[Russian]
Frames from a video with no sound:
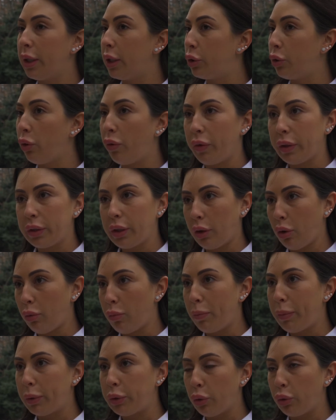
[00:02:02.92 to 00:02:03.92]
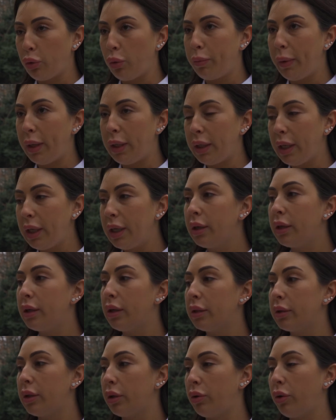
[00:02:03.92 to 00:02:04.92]
готовы к такому потоку
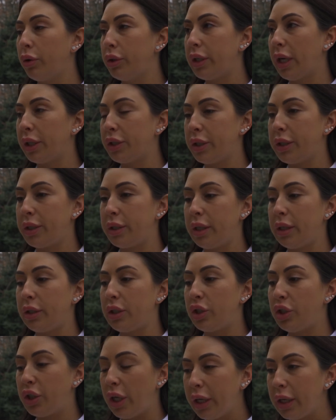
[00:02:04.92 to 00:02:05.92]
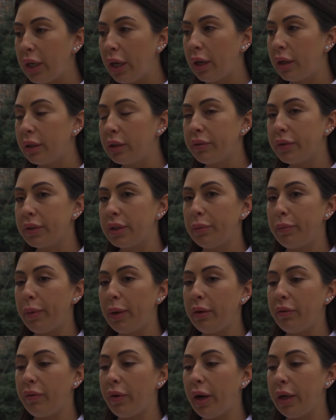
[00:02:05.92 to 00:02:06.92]
больных, к такой тяжести течения этого
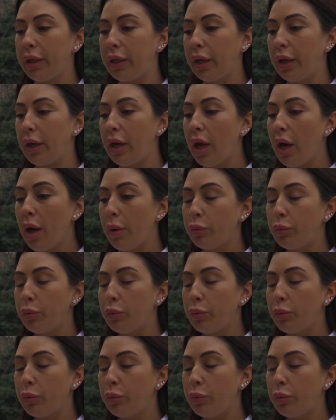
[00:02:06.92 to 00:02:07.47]
заболевания.